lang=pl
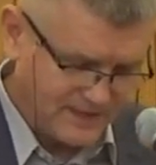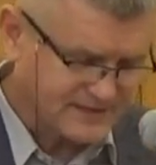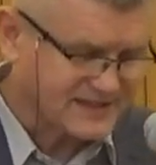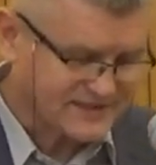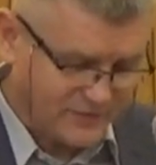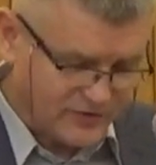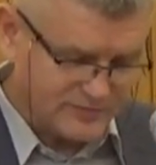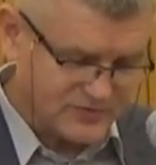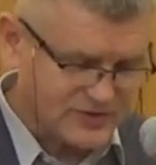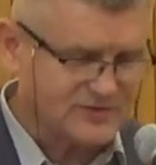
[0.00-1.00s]
ze
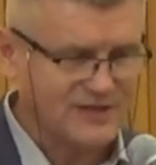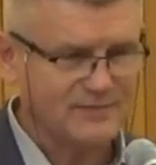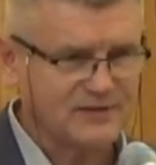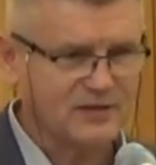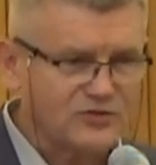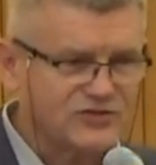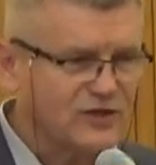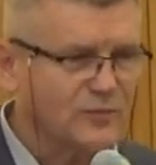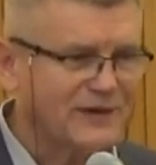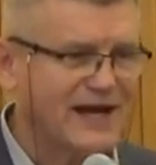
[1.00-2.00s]
swoim życiem to,
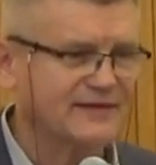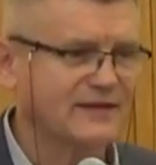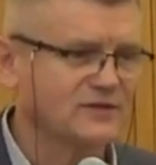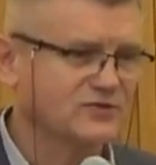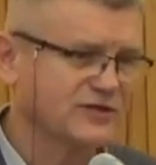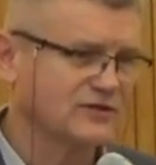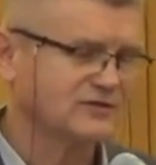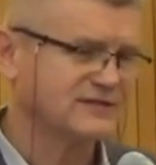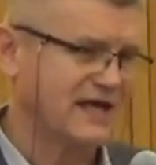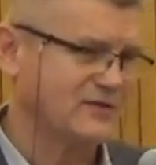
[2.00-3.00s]
czego pragnę, to, czego
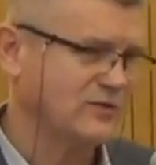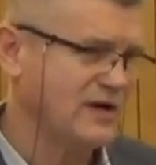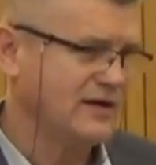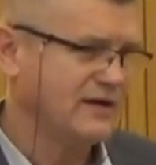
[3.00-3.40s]
chcę,